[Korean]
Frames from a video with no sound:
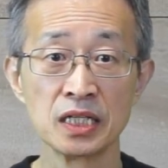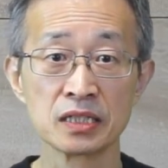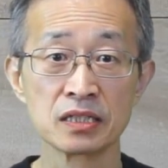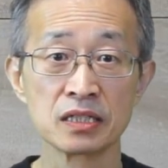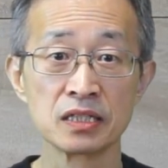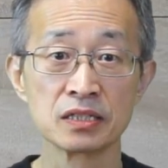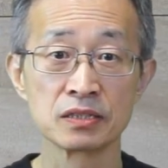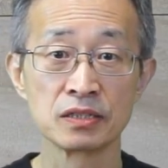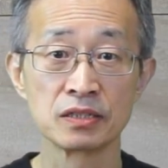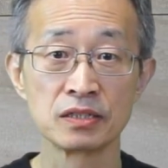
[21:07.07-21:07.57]

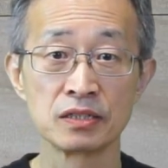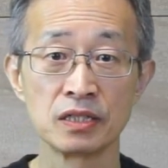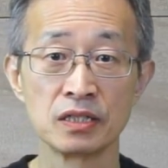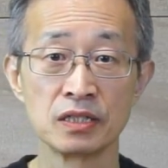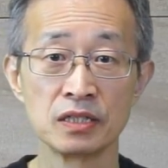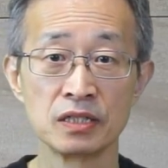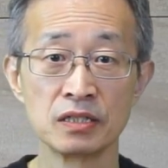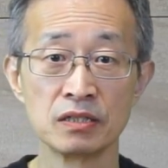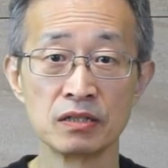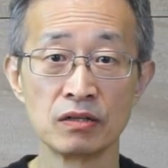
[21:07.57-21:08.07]
그래서
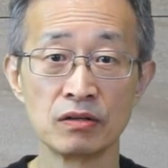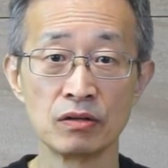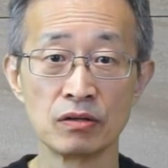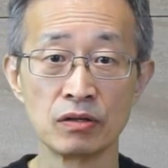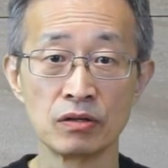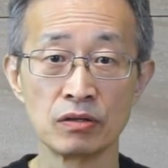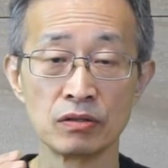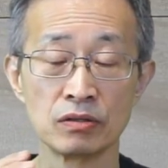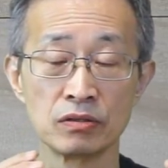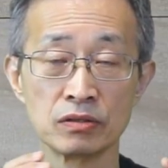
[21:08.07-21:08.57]

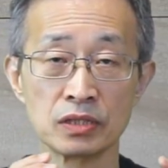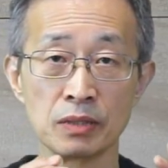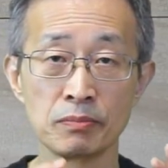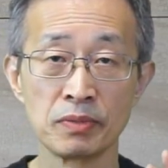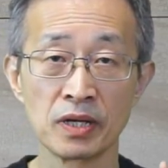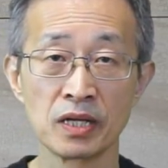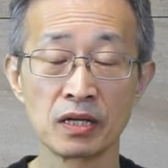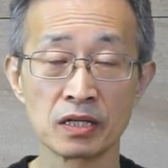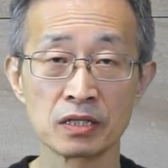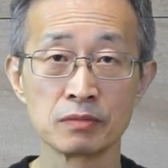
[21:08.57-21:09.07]

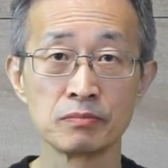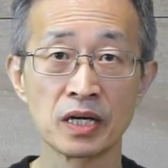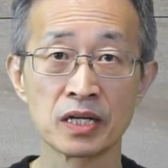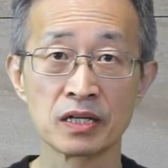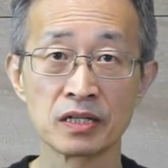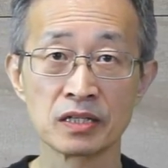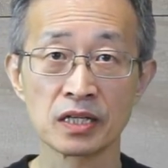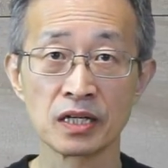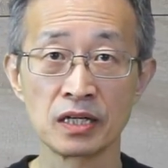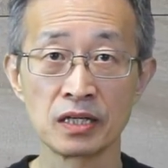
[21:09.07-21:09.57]
네발라를
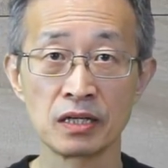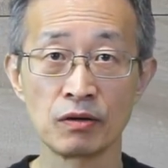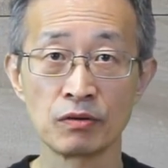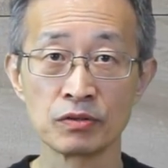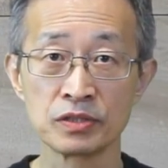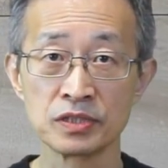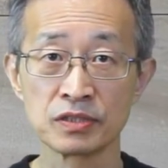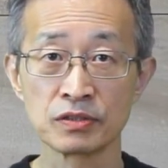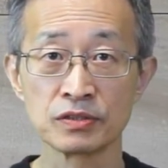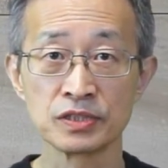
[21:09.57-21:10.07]
말하니까
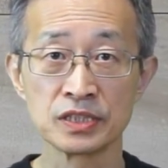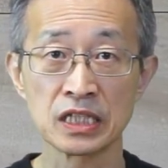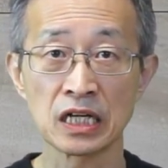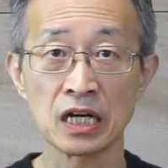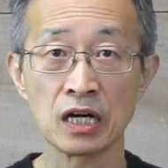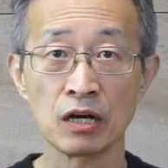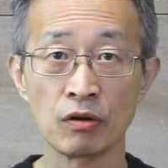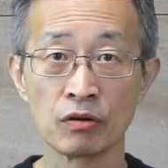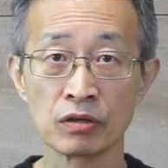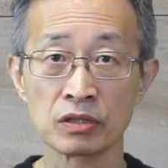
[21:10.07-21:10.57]
어리석은
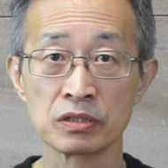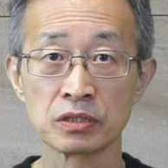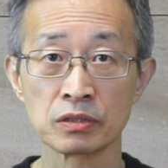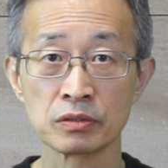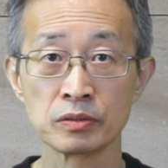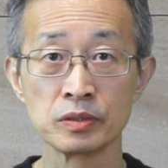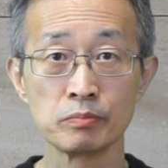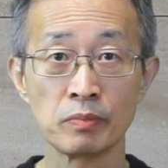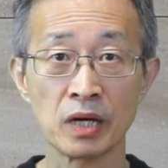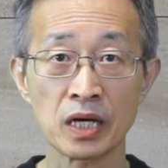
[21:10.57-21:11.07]
자가
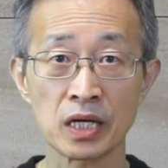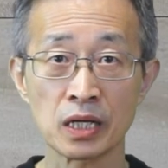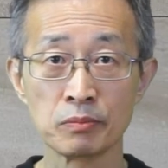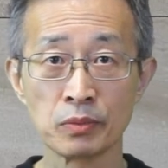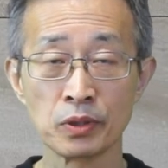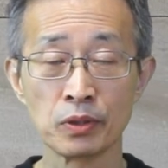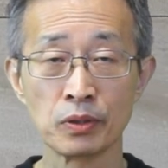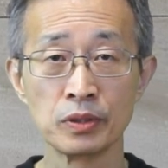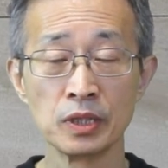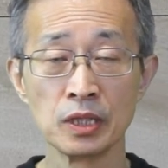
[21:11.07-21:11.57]
어리석음을
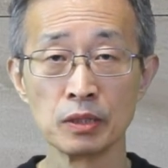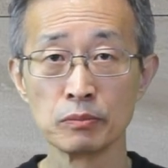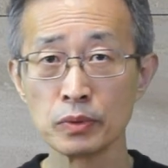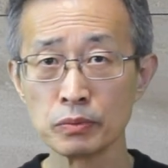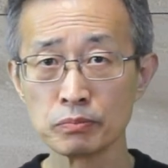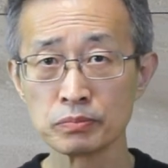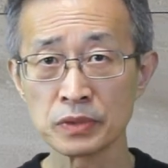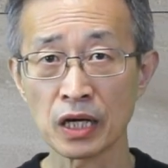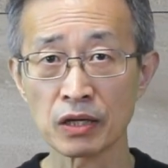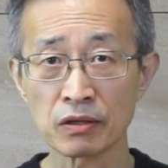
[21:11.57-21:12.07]
말하며
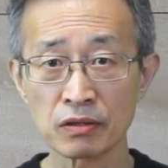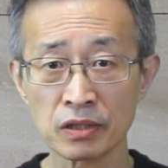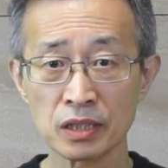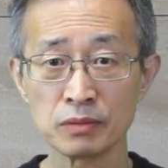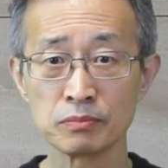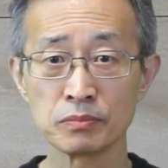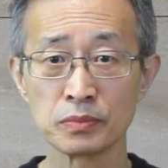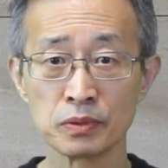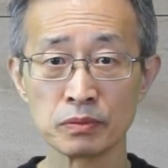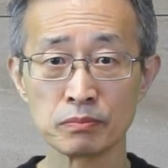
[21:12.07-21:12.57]

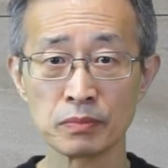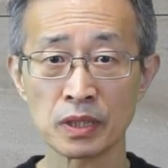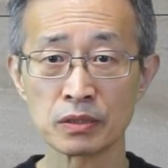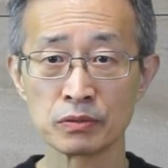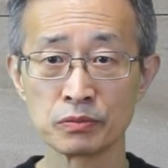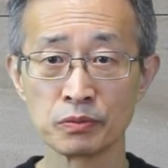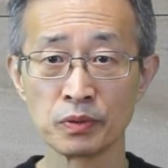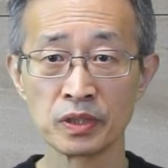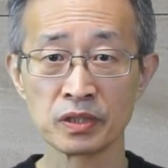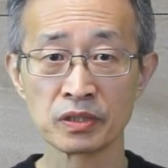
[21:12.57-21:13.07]
당연한
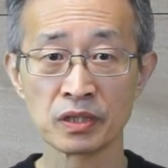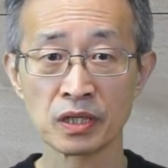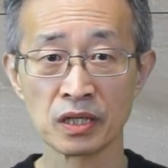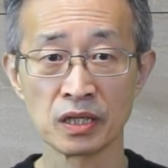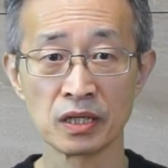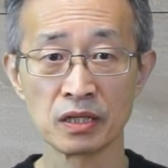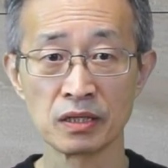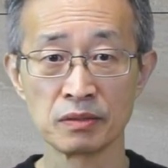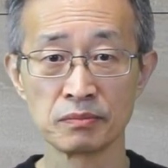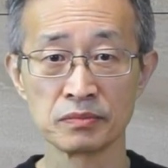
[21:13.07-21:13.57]
말을 왜
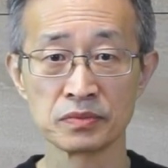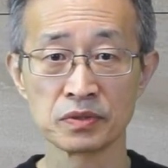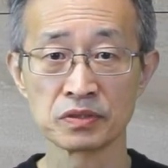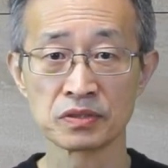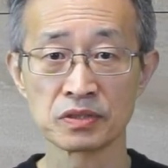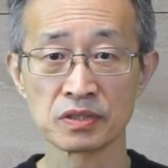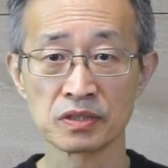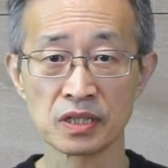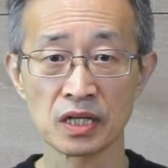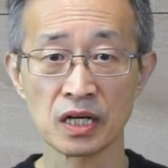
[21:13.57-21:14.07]
이렇게
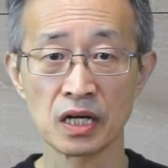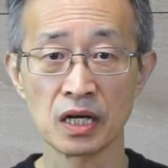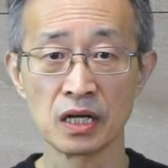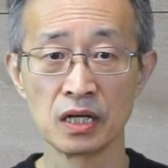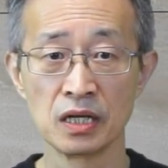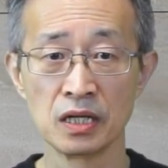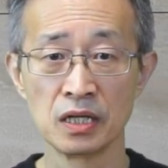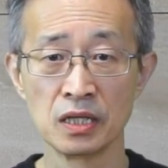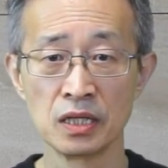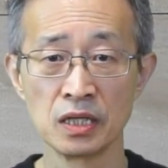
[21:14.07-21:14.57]
썼을까?
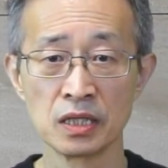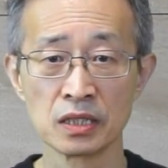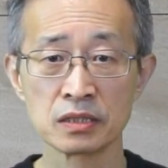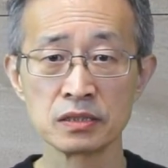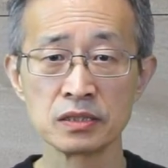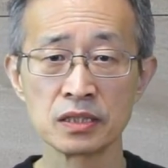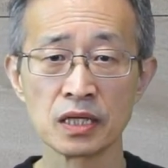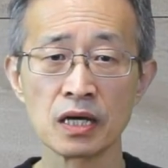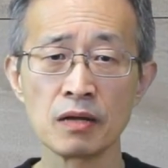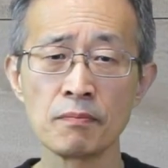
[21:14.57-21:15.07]

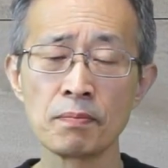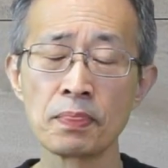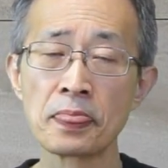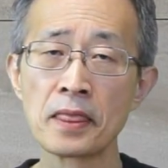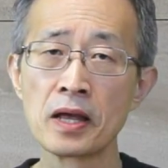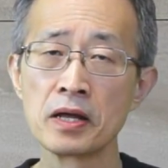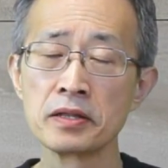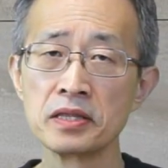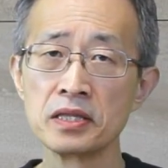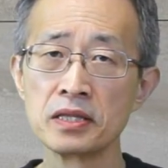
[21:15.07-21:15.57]
근데
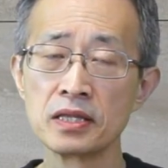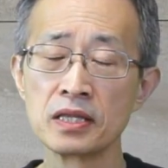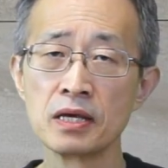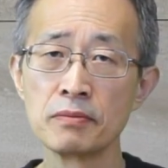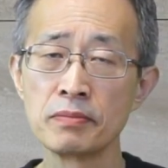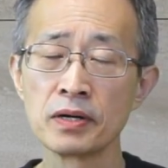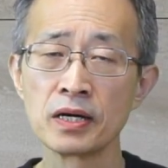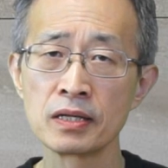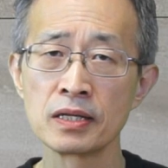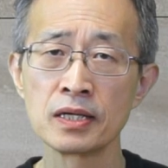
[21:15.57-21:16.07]

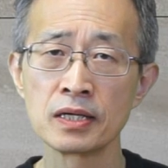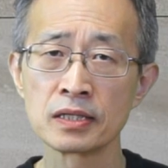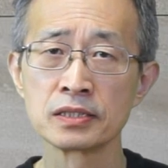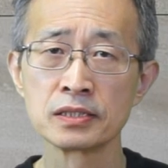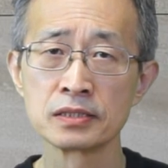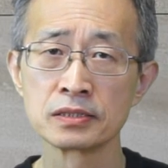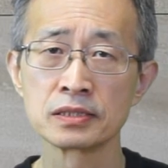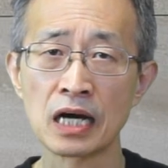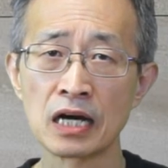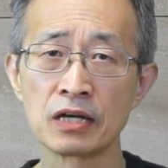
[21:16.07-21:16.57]
네발라
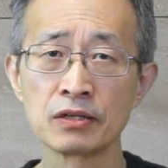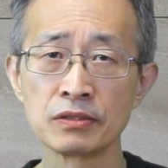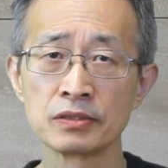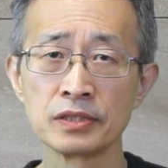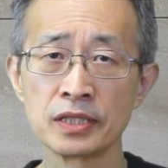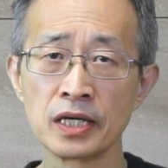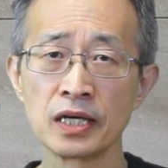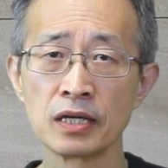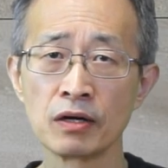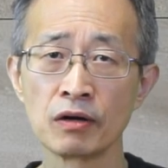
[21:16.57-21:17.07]
그
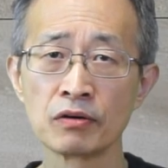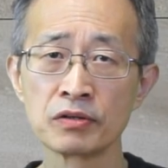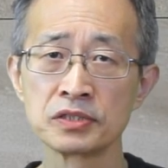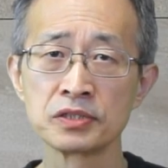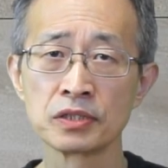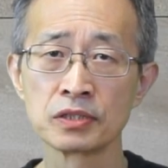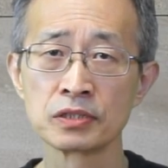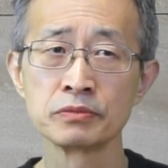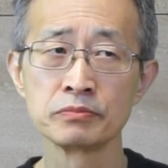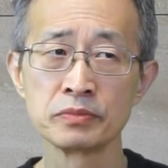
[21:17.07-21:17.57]
단어에
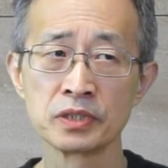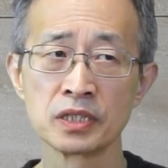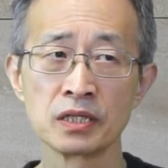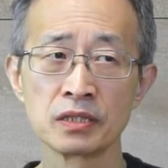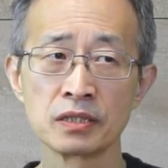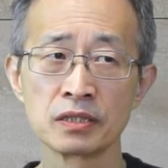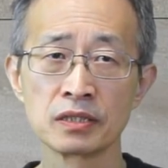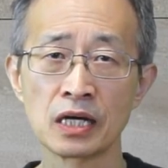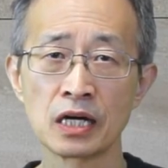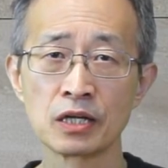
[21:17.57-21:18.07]

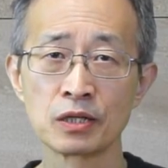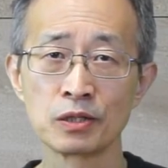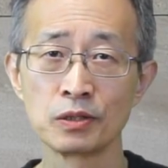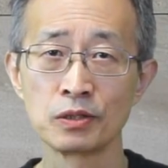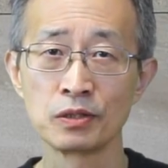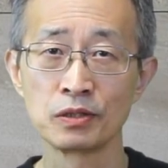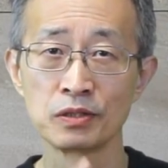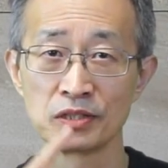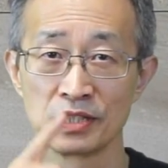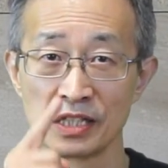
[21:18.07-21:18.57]
어리석음이라는
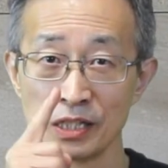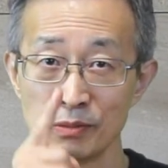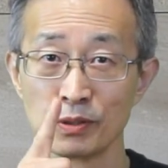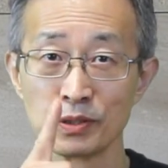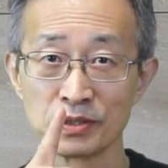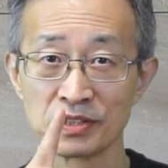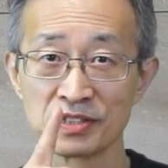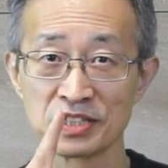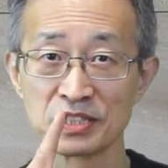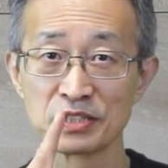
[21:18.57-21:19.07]
단어
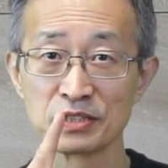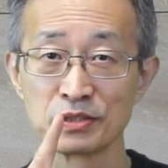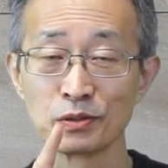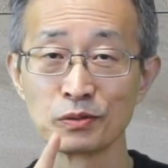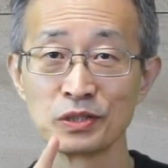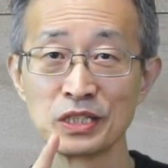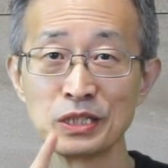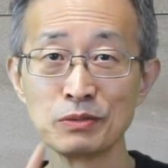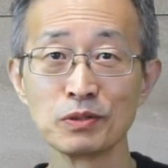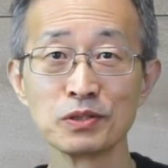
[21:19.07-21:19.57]
1번
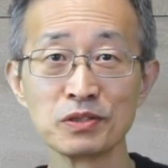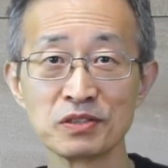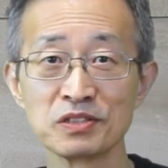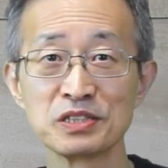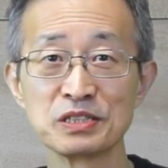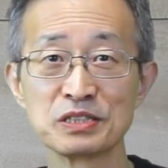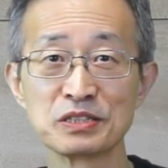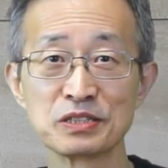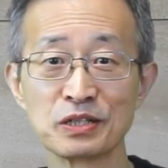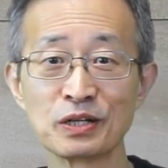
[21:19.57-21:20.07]
뜻이고 2번
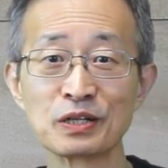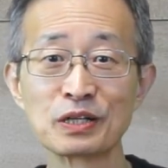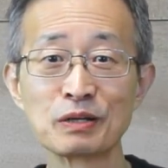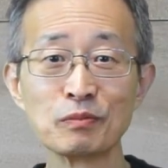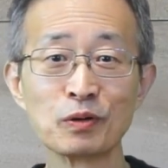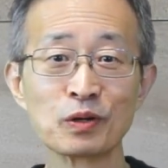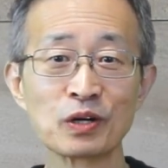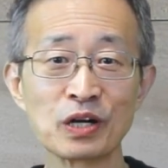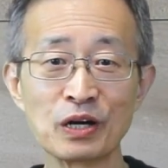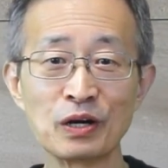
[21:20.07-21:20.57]
뜻이 있어요. 그게
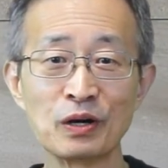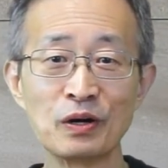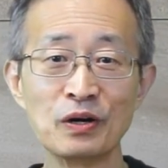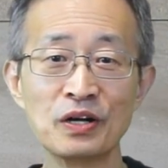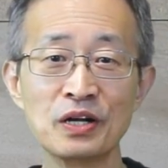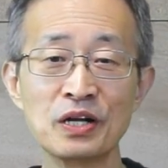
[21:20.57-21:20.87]
뭘까요?